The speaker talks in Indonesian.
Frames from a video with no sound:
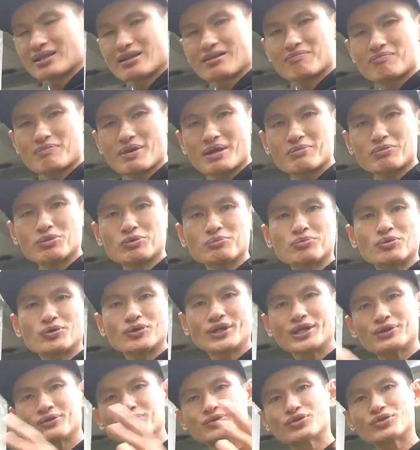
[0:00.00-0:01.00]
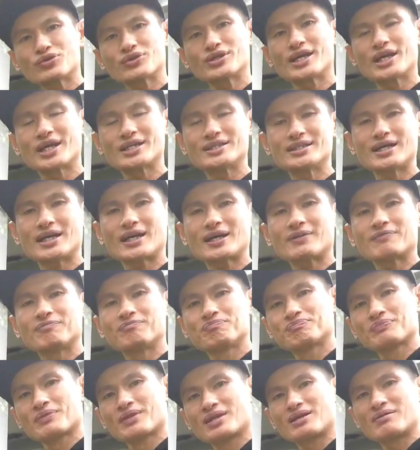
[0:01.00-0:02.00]
lebih mumpuni untuk diajak
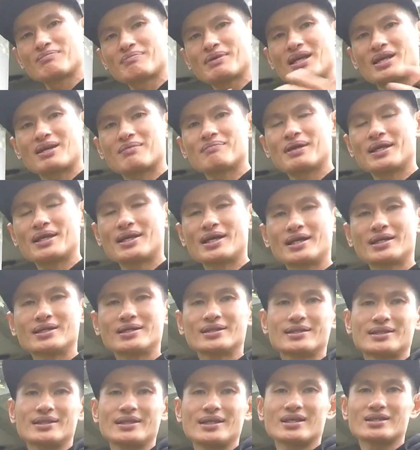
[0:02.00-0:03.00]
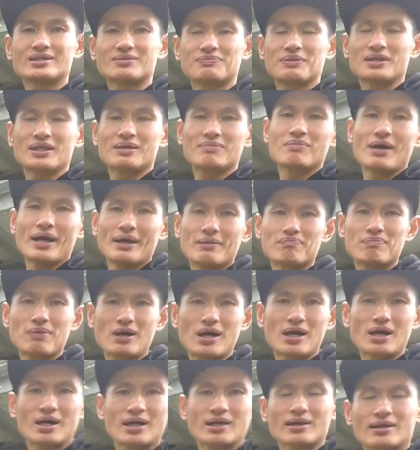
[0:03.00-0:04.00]
ke medan-medan yang seperti bike
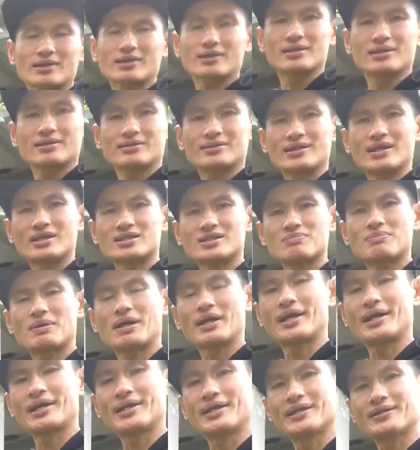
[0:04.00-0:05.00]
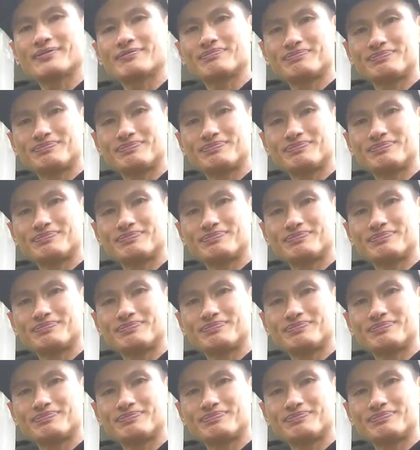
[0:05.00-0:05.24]
park dan sebagainya.